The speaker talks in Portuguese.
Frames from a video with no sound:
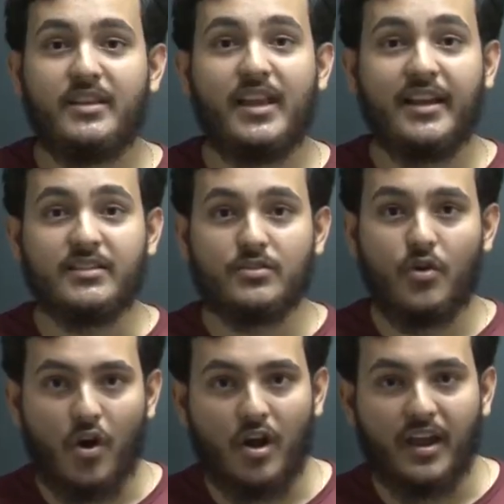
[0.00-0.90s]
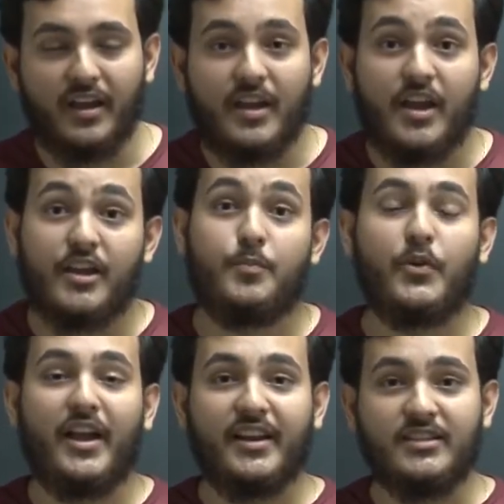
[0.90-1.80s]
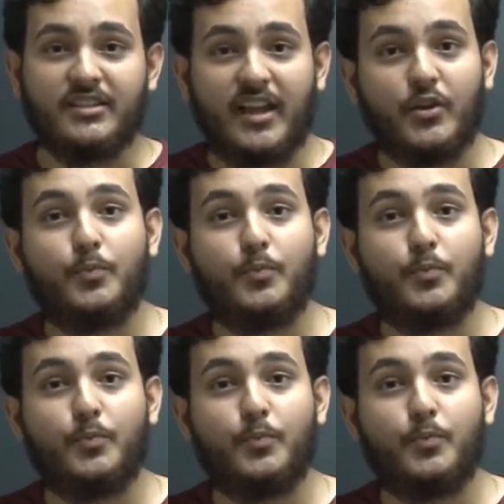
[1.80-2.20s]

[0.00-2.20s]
na escola. E por acreditar no